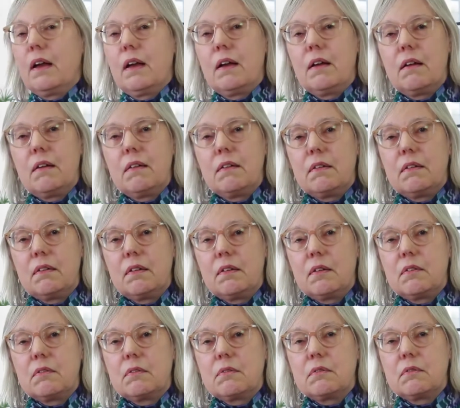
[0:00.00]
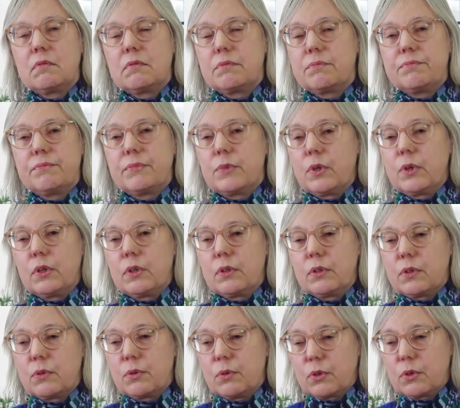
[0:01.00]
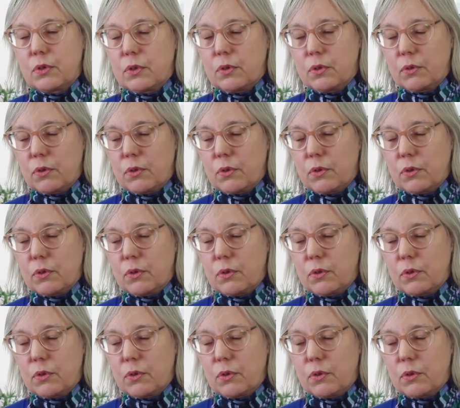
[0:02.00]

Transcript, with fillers: Euh, le